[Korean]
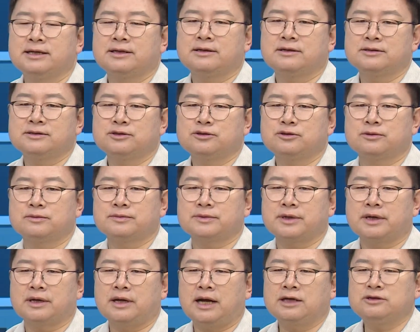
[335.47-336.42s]
이런
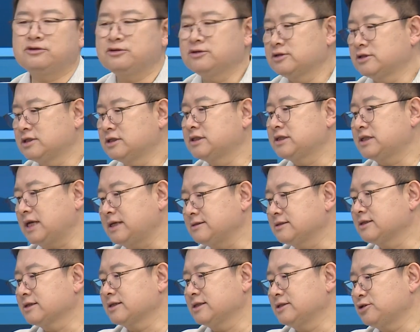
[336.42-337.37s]
좀 아주
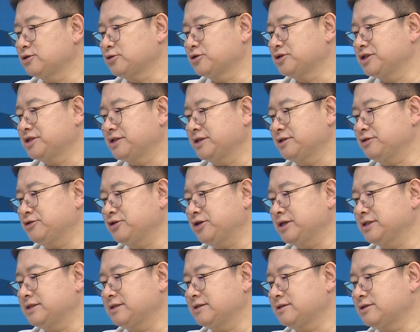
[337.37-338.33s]
극단적인 조치들이
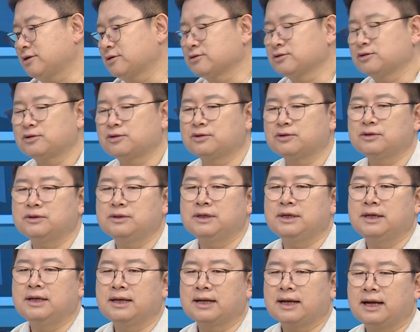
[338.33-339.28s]
취해질 정도로
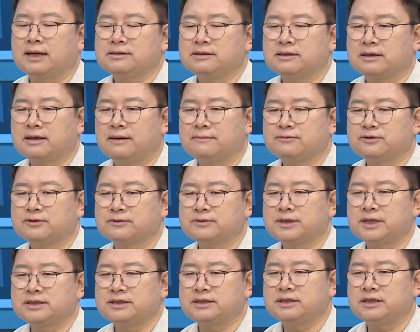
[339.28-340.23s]
강력한
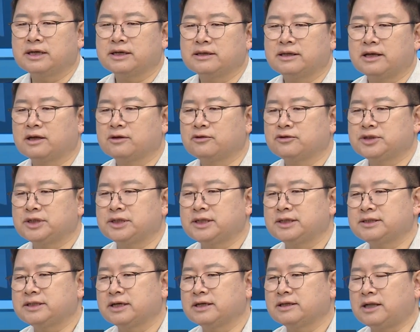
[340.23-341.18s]
부동산 시장에 대한 규제
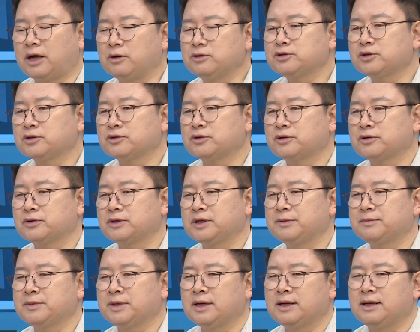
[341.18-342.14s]
대책이 나올 정도로
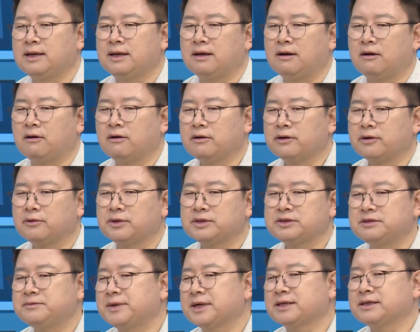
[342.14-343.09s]
힘,
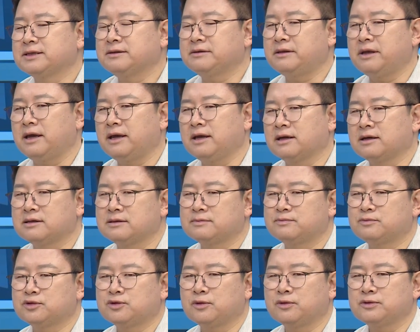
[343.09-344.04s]
어려웠지만 그때 그
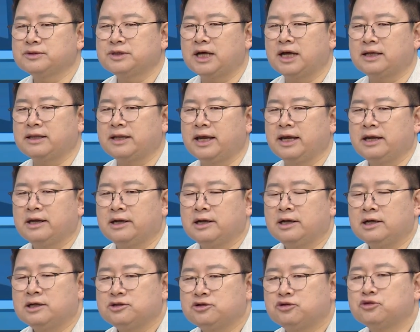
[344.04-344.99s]
부동산의
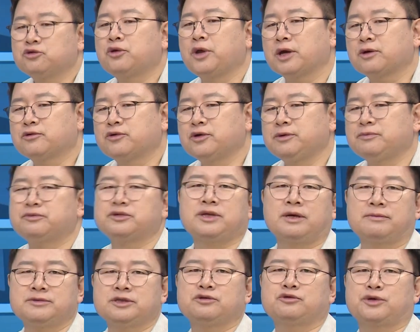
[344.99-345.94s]
주택 구입
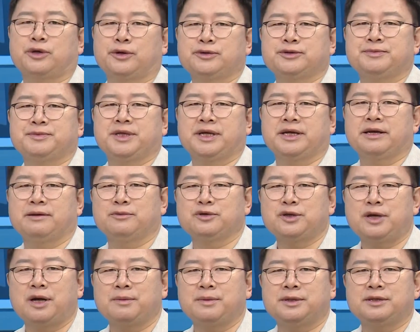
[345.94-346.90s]
부담 지수라고 있습니다. 이게 음.
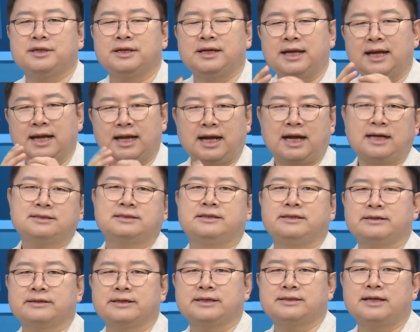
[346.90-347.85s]
뭐냐면 각
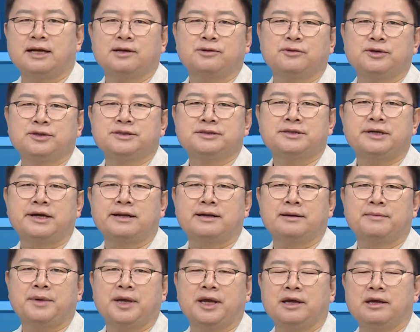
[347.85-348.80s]
지역에 살고 있는
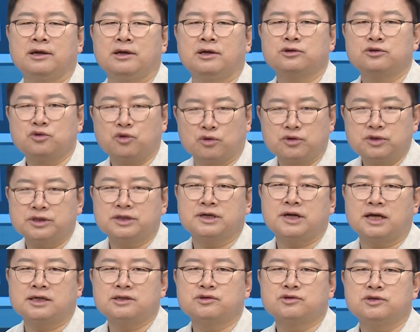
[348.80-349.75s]
사람의 소득을
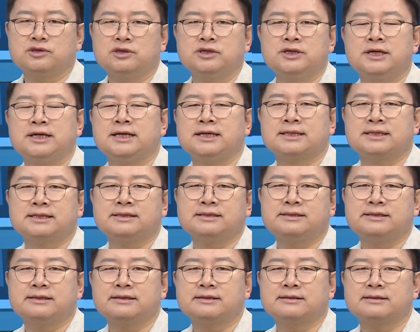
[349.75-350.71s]
가지고 그
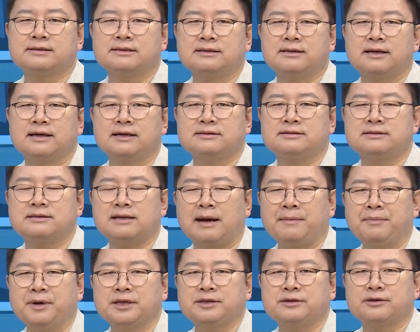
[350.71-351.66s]
지역의
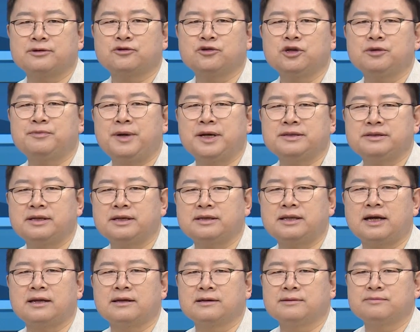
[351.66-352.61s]
아파트를 구입할 때
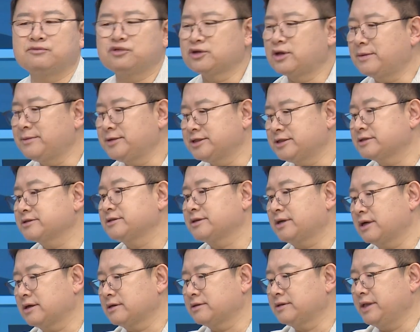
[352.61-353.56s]
따르는 부담을
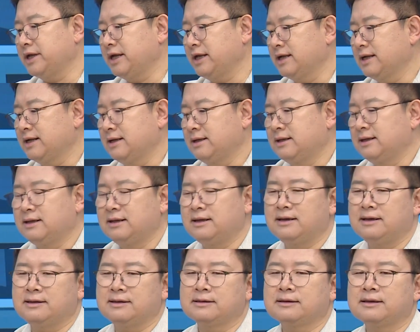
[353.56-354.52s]
측정한 건데 네.
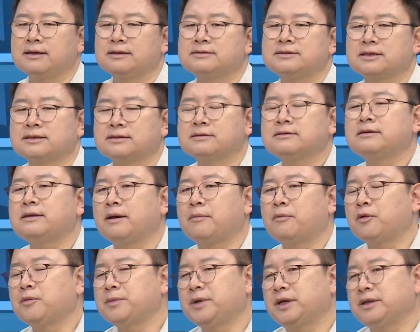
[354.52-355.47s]
이게 이제 그때
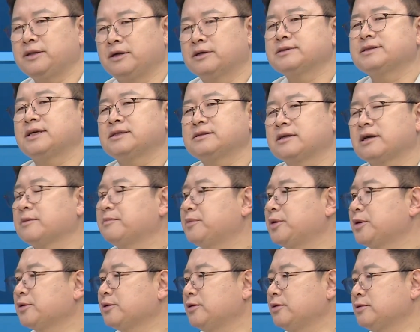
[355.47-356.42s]
보면 역사적인
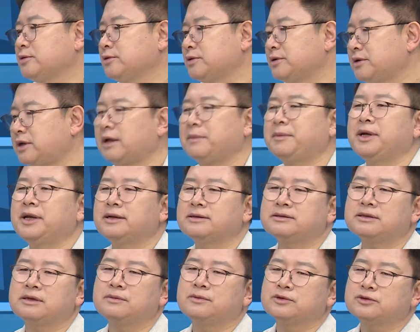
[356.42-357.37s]
평균
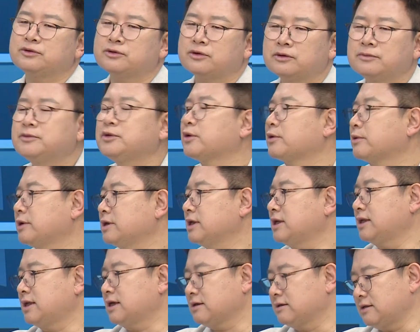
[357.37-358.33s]
레벨에서 뭐 조금
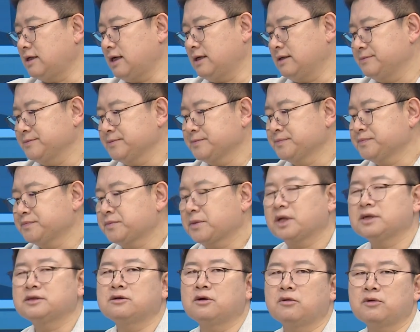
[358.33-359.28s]
높거나 낮거나 네.
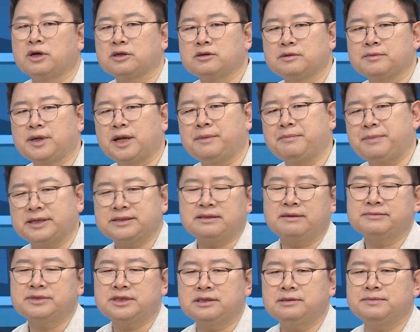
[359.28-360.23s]
또 서울 같으면 한
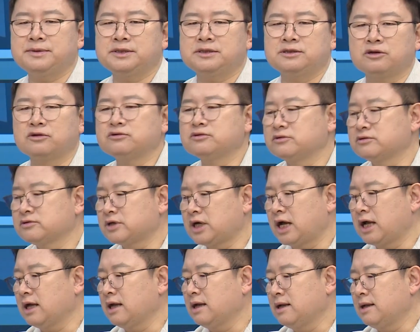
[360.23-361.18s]
132
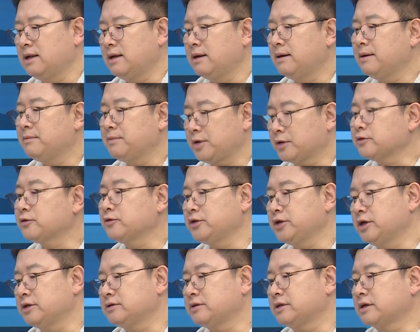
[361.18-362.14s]
전후가
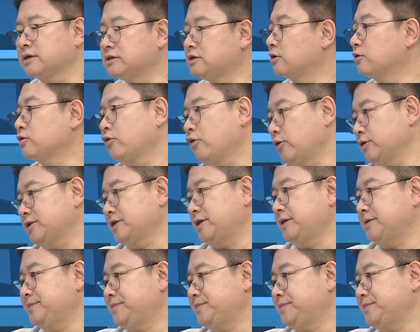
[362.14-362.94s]
평균이었는데 그 정도였어요.